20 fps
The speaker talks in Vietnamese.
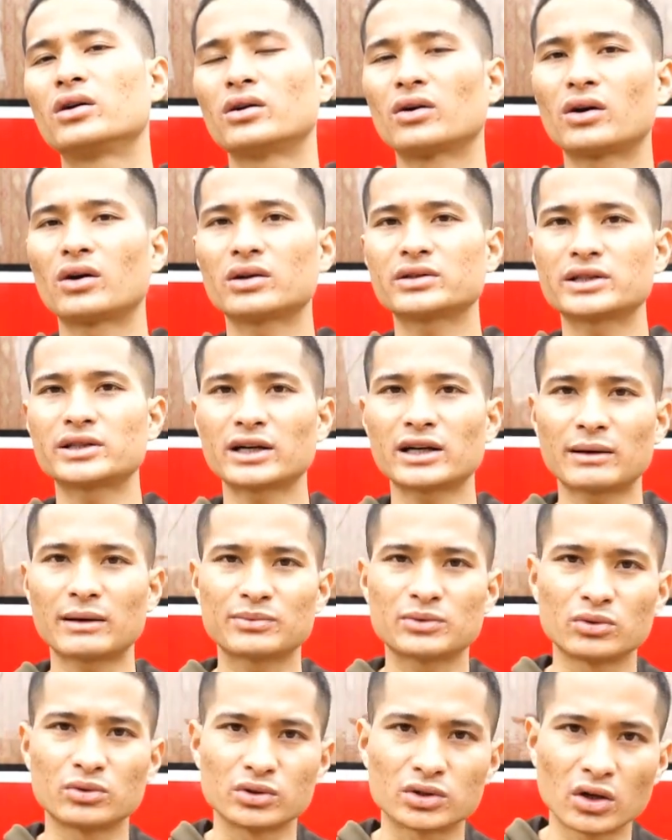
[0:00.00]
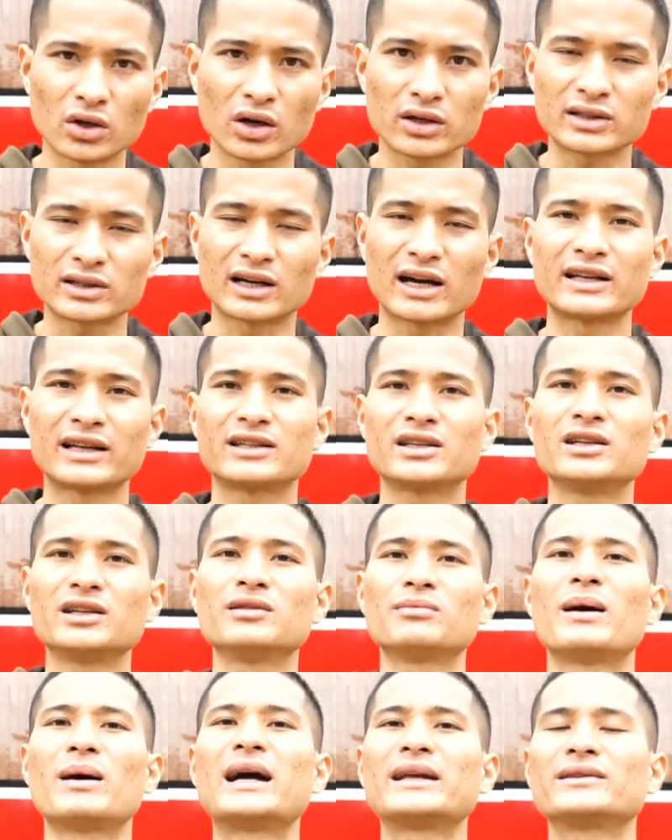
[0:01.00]
nó sẽ gặp rủi ro chẳng hạn
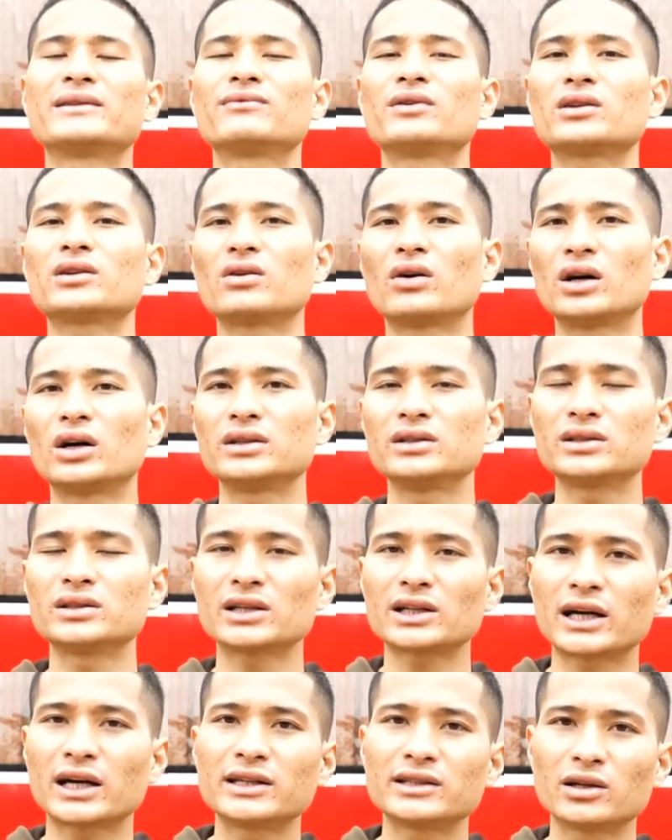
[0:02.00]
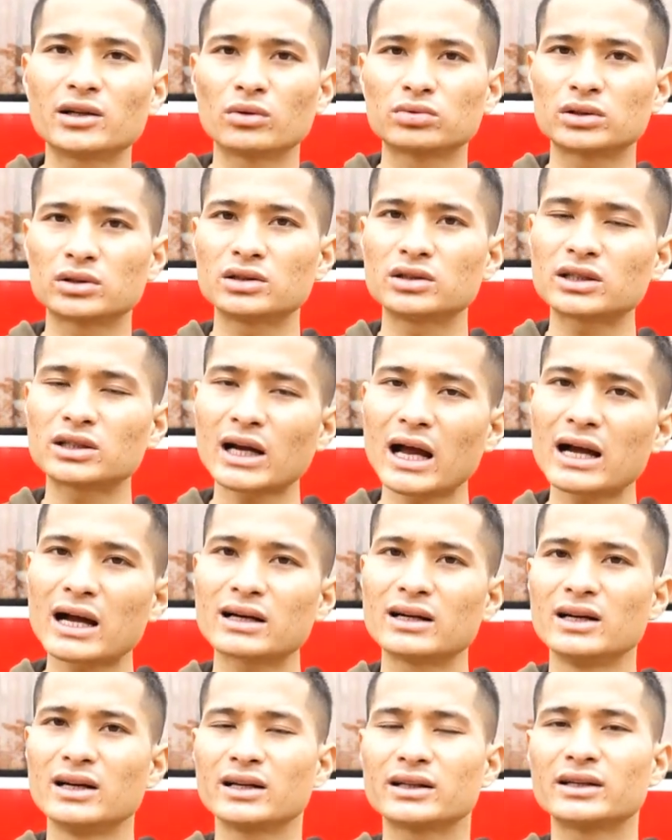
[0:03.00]
thì bạn vẫn có những cái kênh đầu tư khác
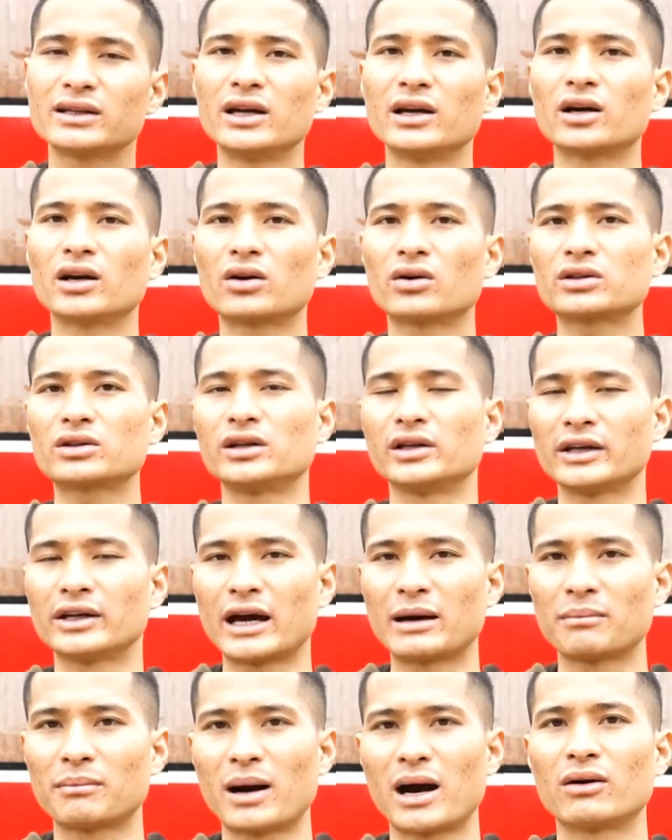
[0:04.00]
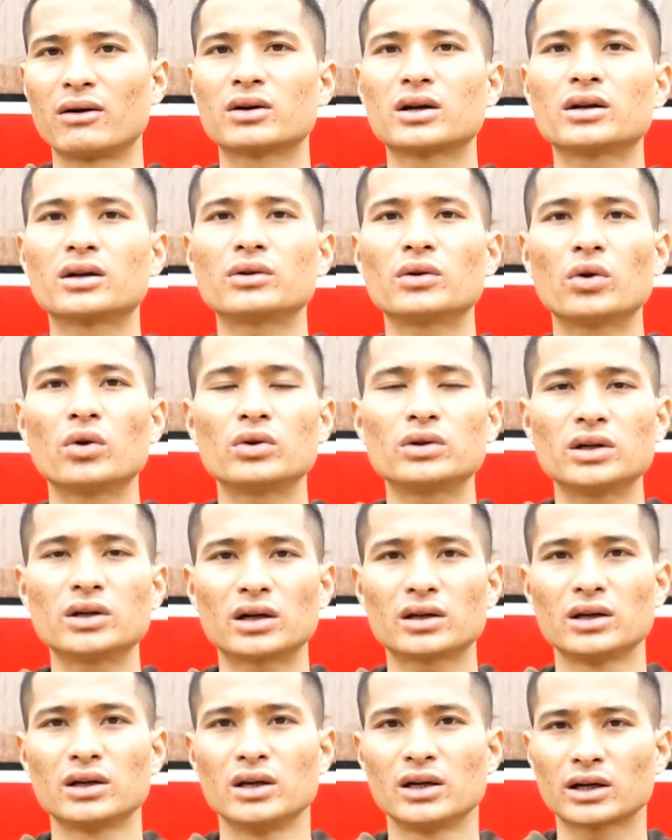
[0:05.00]
để có thể đảm bảo cân đối
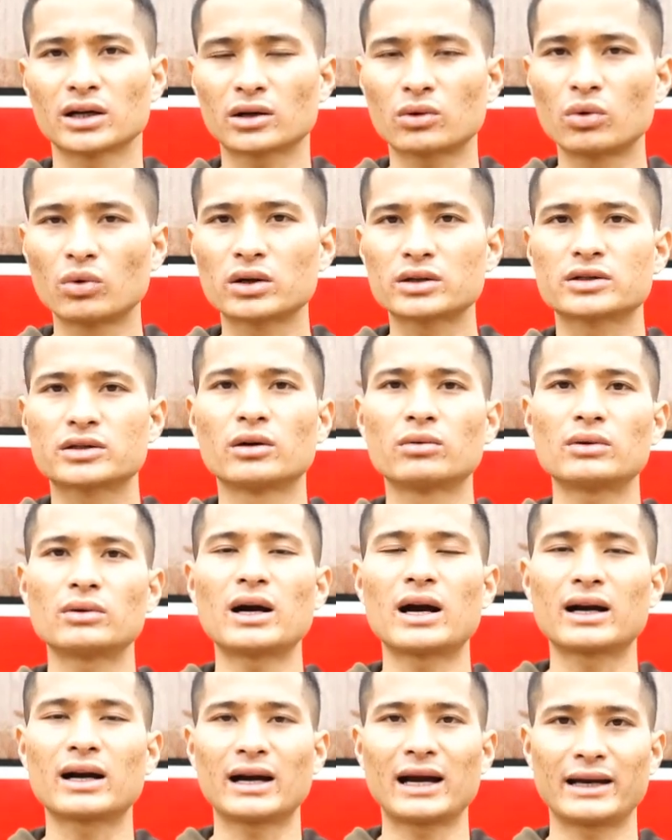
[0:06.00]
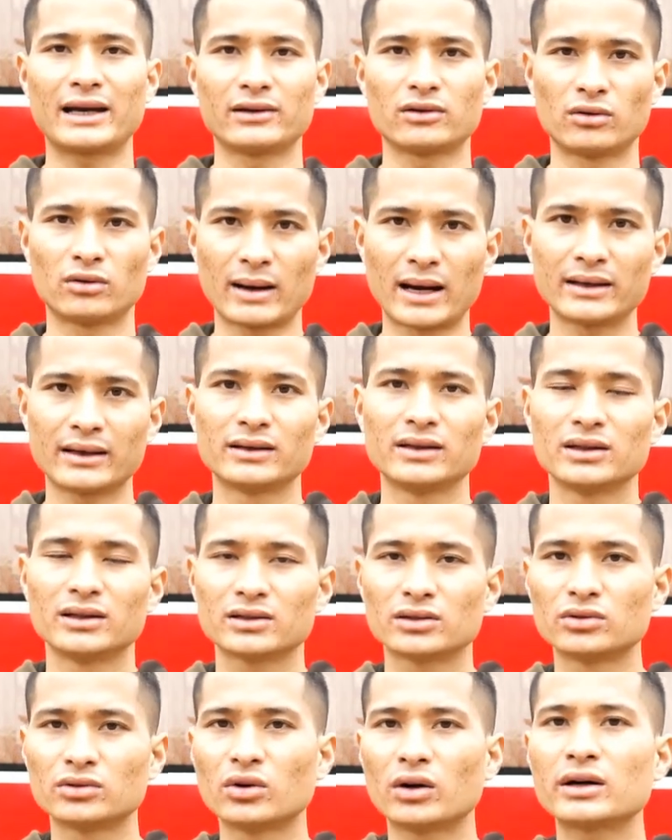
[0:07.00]
được cái cuộc sống hàng ngày của bạn
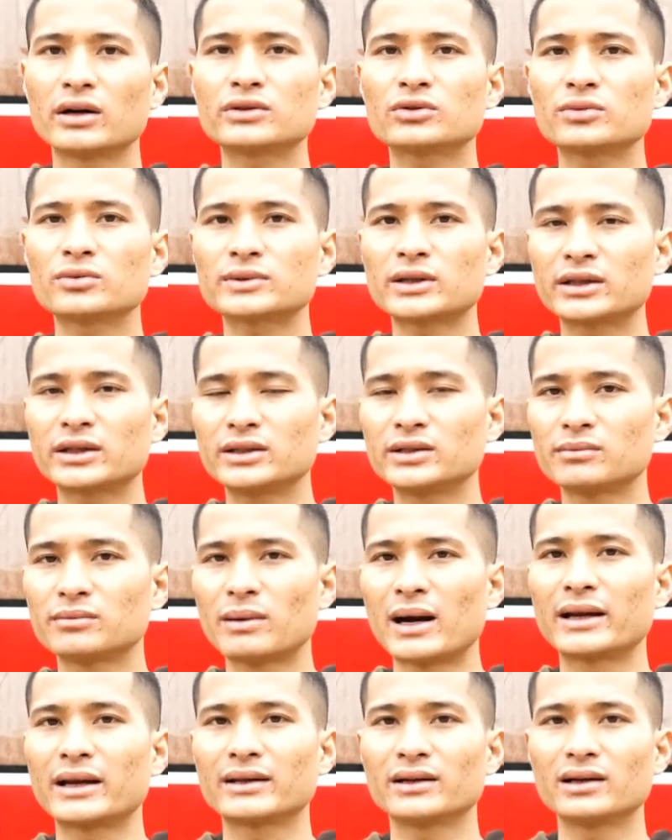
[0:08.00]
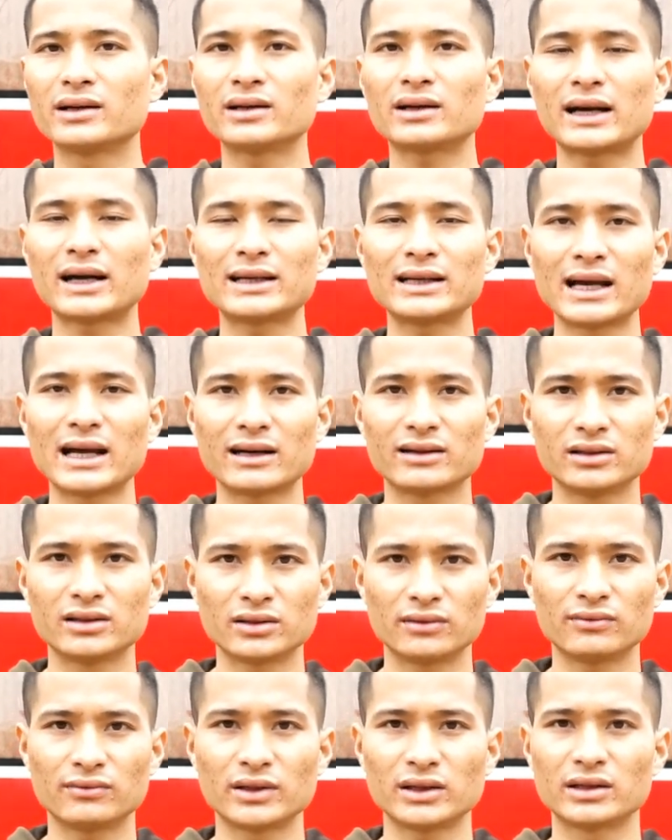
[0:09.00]
từ đó giúp gia đình bạn đỡ gánh nặng
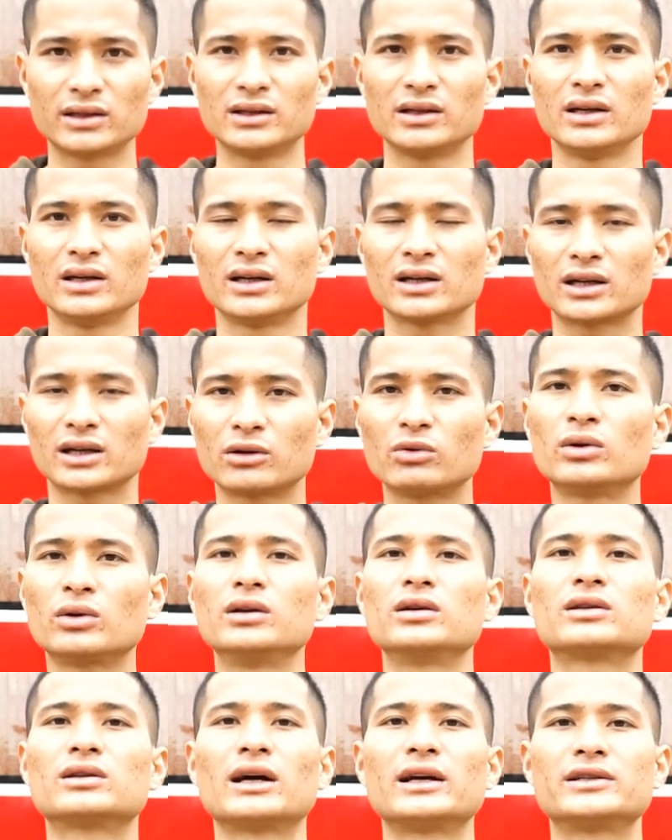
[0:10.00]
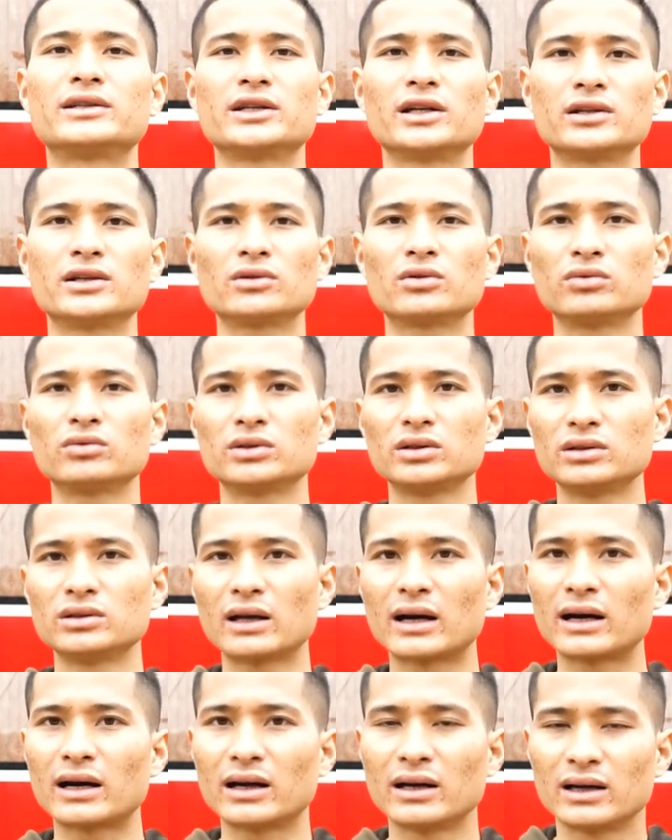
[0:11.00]
hơn về cái nguồn lực tài chính cũng như
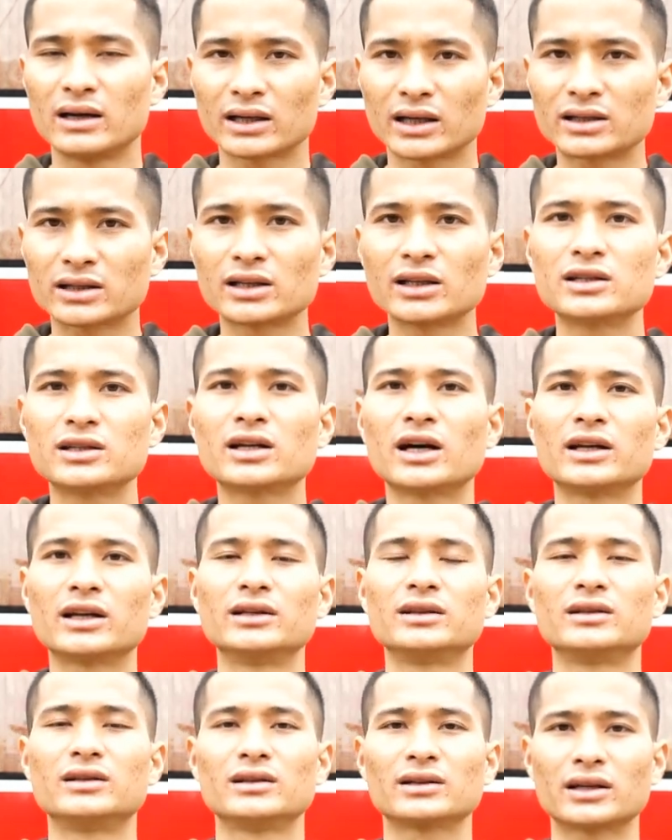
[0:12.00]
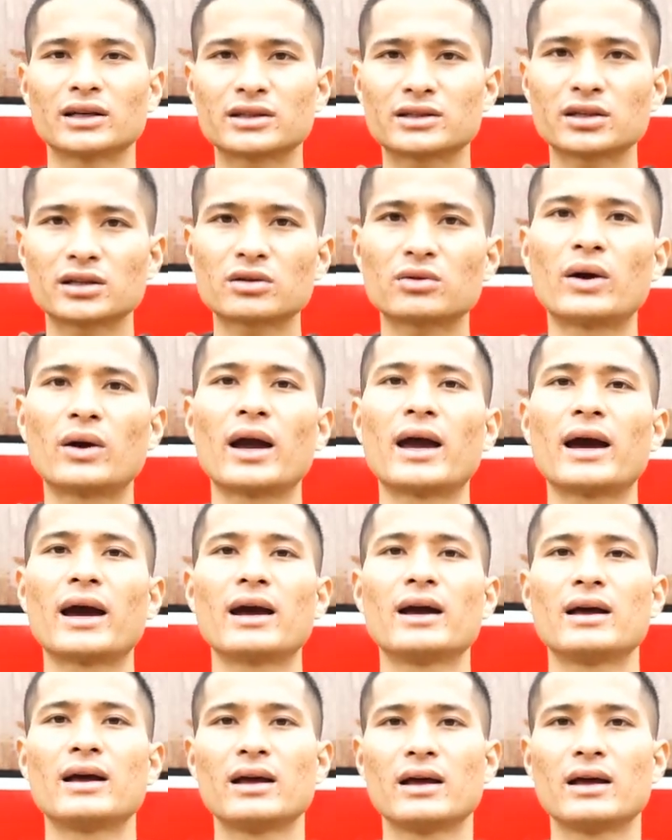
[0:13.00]
là cái tinh thần cái sức khỏe